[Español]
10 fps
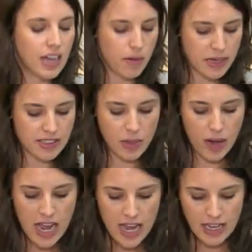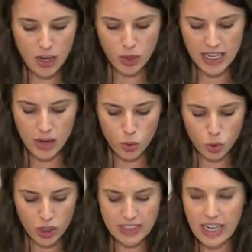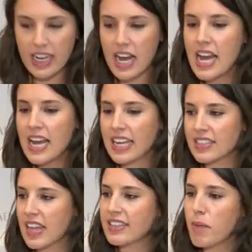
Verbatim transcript: represiva y, autoritaria que está